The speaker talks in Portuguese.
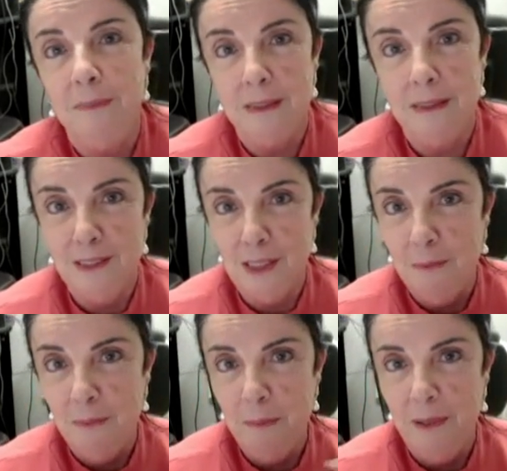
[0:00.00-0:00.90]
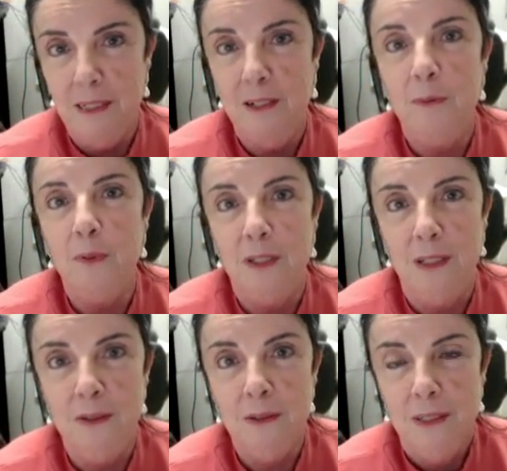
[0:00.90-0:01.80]
assim, já preparar um
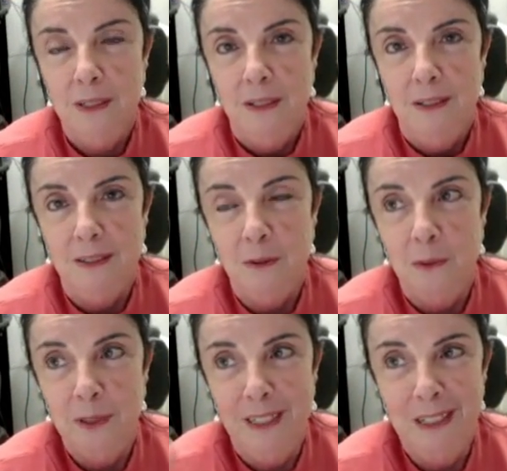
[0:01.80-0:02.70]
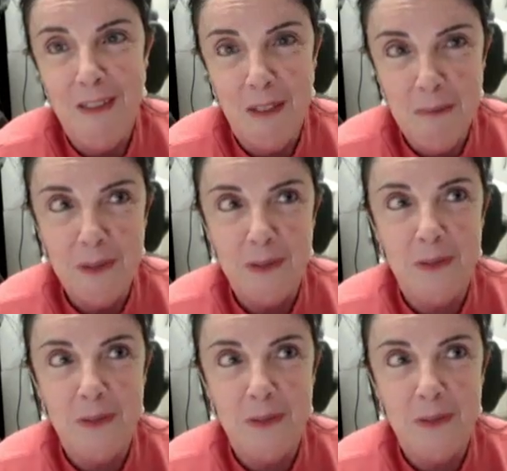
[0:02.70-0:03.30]
pouquinho ah, o terreno aí